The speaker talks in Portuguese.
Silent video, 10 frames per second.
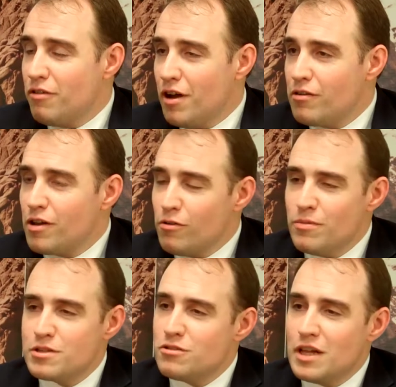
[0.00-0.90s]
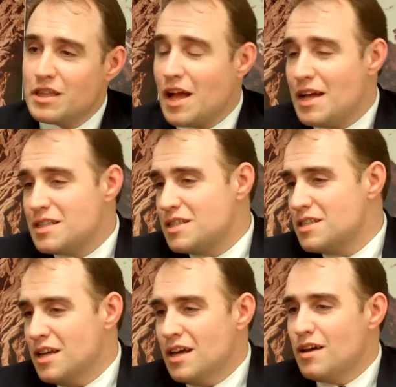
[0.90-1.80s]
foi algo que começou lá
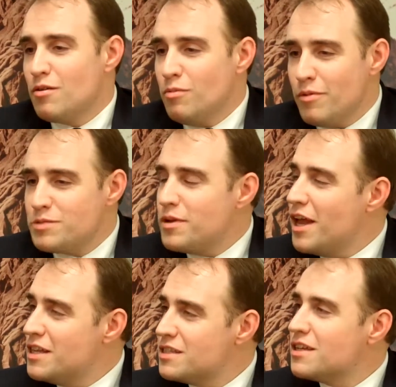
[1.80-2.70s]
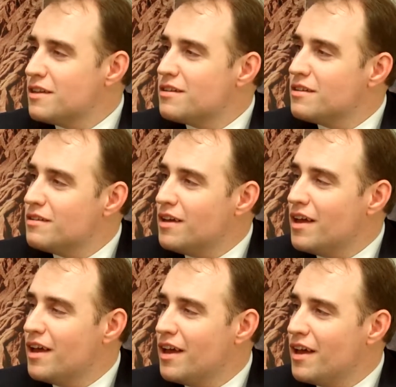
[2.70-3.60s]
atrás como uma experiência
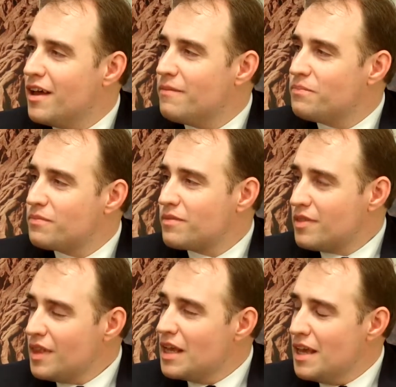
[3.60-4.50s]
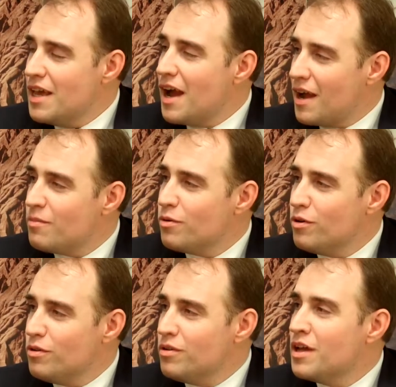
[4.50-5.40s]
é, e
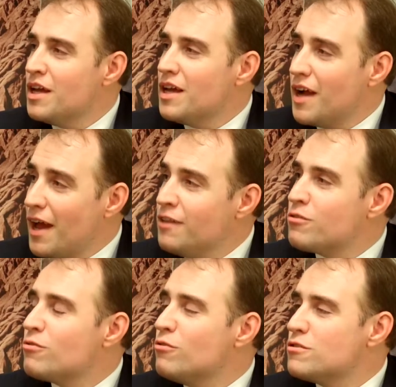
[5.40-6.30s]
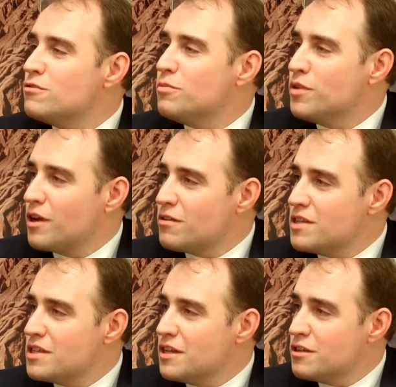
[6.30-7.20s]
acabou caindo no gosto do Ponta
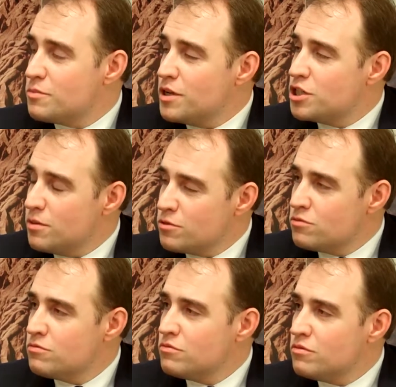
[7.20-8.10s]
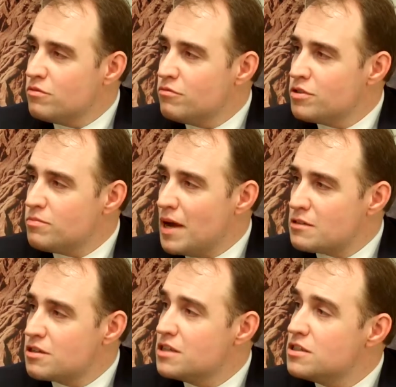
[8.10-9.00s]
Grossense. Né? Uhum. Nós preenchemos um, um
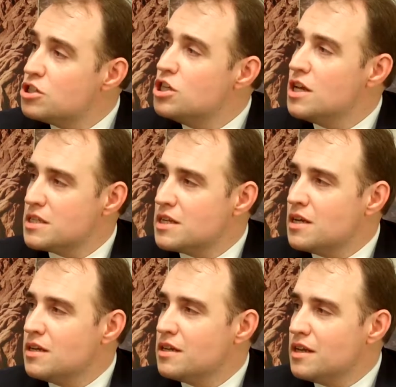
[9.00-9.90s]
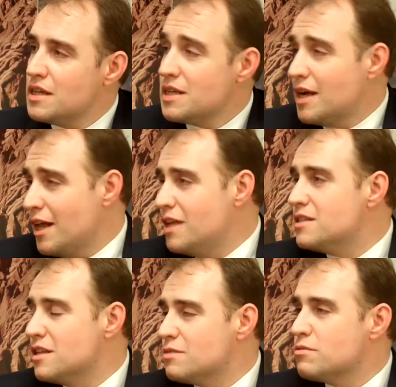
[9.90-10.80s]
espaço que existia essa, essa
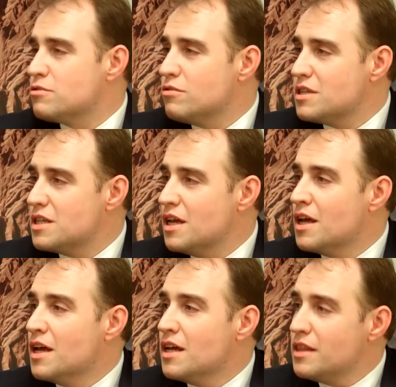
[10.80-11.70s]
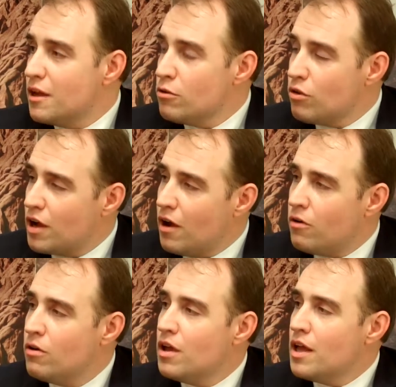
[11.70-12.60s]
carência das pessoas né? certo. de ter um
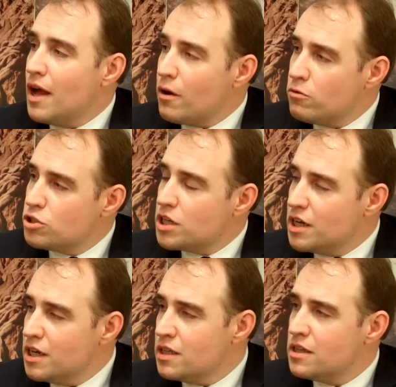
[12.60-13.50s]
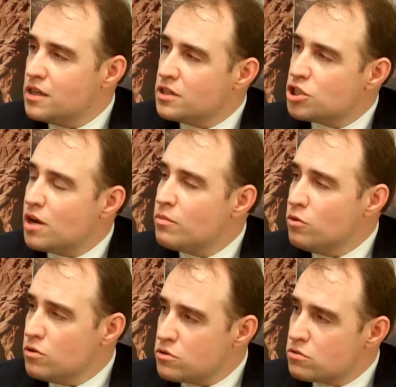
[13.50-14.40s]
local aconchegante, uhum.
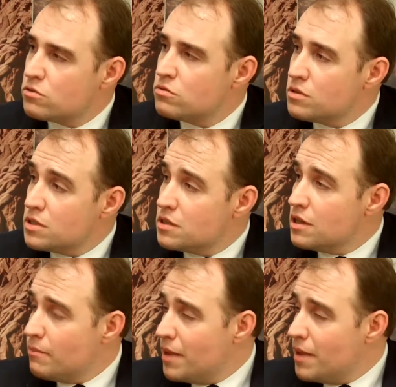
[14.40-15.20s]
charmoso, uhum. É